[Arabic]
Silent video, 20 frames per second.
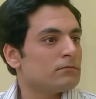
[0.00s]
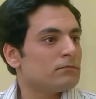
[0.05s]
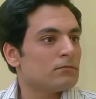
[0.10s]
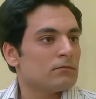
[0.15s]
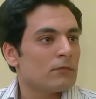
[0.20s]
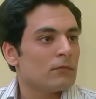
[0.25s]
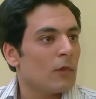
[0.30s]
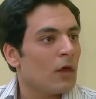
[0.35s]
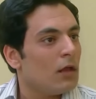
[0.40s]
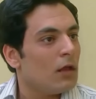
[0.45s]
من دون
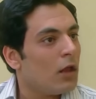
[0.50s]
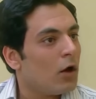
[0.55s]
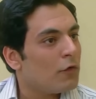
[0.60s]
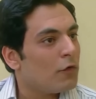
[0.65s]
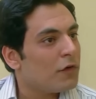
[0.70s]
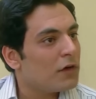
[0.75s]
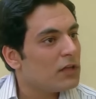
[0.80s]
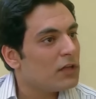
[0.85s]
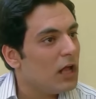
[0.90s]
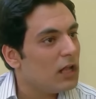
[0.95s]
لو
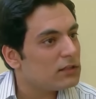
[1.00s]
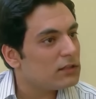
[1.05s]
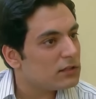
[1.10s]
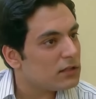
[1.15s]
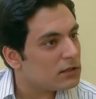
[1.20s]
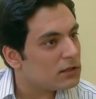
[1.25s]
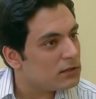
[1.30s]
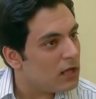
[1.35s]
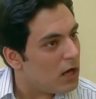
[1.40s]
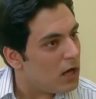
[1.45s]
فضلت
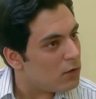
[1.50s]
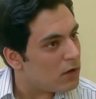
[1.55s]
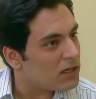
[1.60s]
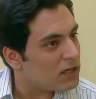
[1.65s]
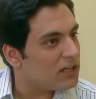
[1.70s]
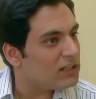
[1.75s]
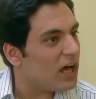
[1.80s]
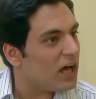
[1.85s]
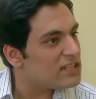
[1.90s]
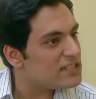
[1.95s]
تتنقور
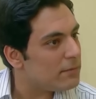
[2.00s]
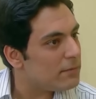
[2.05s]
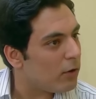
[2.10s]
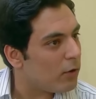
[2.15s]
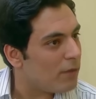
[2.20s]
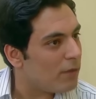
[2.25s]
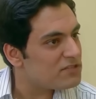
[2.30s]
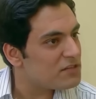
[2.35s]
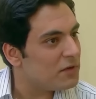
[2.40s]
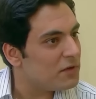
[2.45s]
كده
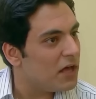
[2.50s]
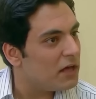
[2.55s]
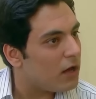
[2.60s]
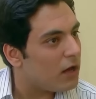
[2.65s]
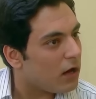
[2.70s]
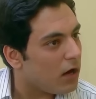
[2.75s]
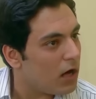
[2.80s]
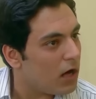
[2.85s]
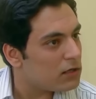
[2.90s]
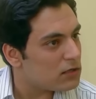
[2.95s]
هسيبك وامشي من
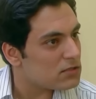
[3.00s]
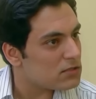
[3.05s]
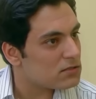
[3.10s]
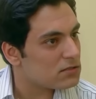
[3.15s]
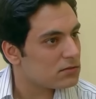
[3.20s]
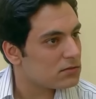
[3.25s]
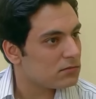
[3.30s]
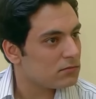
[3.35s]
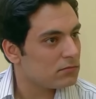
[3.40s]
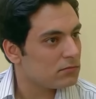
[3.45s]
هنا
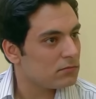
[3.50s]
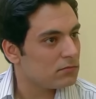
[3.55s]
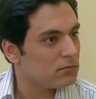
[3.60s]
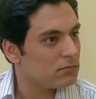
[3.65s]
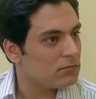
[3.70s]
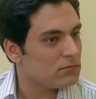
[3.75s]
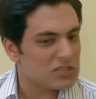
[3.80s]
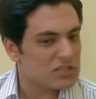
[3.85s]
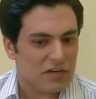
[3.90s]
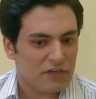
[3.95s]
خالص
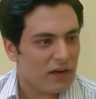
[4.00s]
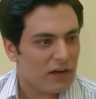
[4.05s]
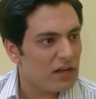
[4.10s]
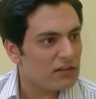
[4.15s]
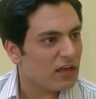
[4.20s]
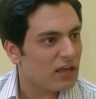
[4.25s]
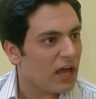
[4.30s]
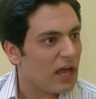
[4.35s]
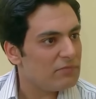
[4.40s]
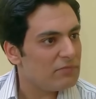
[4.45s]
مش كفايه ان
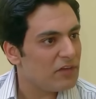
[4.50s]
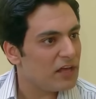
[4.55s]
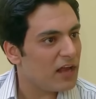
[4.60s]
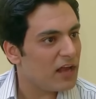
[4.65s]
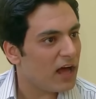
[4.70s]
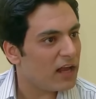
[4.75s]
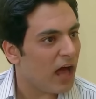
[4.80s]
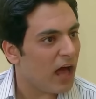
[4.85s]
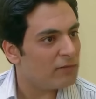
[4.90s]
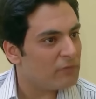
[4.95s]
انت جايبني
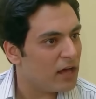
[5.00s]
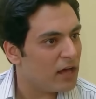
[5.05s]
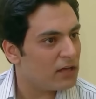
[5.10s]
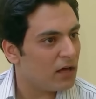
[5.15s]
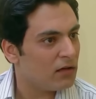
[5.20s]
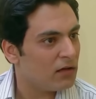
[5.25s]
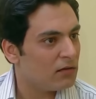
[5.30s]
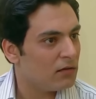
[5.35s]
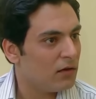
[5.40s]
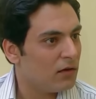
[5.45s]
هنا على
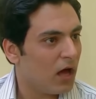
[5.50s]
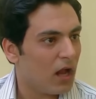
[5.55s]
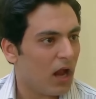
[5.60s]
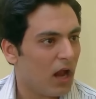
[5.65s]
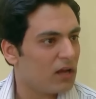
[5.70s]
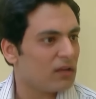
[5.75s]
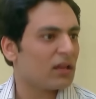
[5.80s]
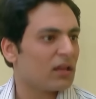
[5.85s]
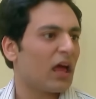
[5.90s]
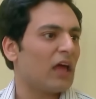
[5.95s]
عمايه
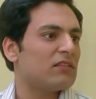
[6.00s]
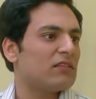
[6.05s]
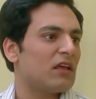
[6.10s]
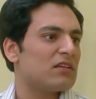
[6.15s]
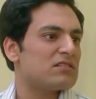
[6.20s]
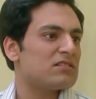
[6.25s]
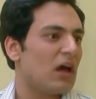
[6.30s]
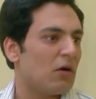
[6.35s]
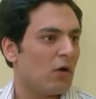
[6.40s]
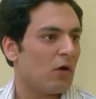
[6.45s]
انا
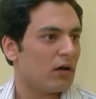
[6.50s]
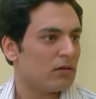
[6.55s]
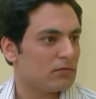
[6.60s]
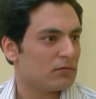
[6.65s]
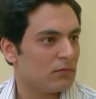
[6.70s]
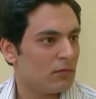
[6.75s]
هنتغدى سوا